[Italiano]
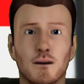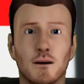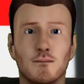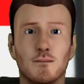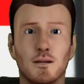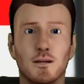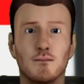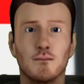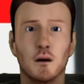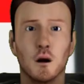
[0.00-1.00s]
In questo
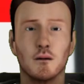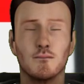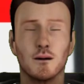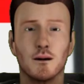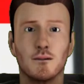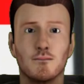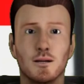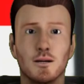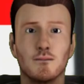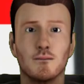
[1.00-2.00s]
video vediamo la
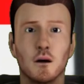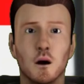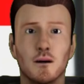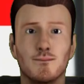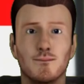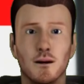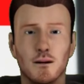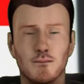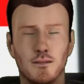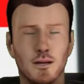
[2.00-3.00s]
recensione delle 5
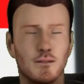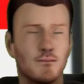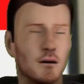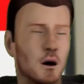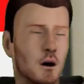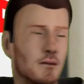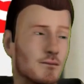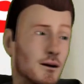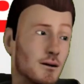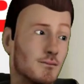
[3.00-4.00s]
migliori lettiere
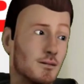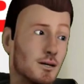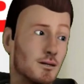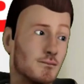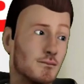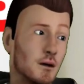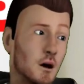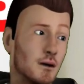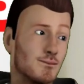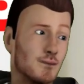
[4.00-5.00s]
autopulenti in
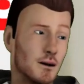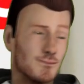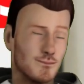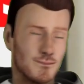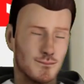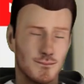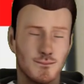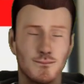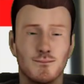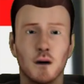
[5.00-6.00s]
vendita online.
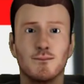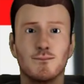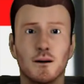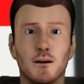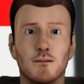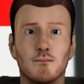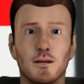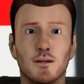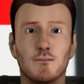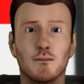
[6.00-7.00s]
Prima di
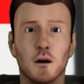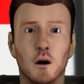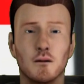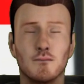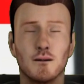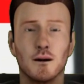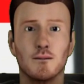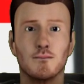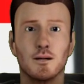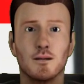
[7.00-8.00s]
iniziare con il video ti
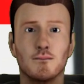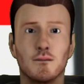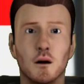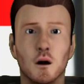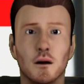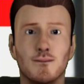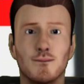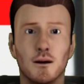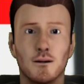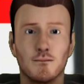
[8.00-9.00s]
ricordo che trovi
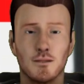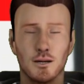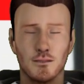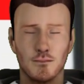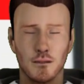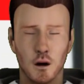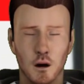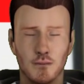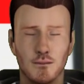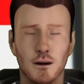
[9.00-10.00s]
tutti i link ad
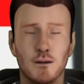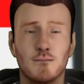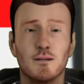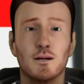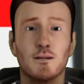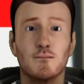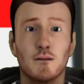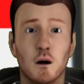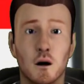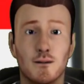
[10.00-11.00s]
Amazon sotto al
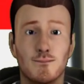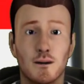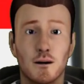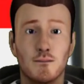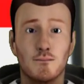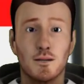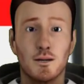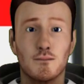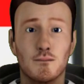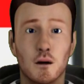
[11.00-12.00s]
video in descrizione o
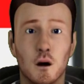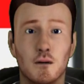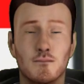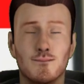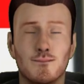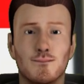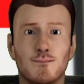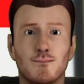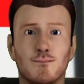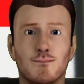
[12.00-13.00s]
nel primo commento.
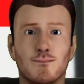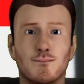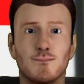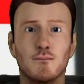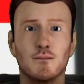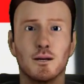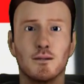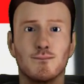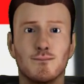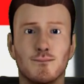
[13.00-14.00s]

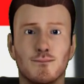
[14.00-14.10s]
Iniziamo.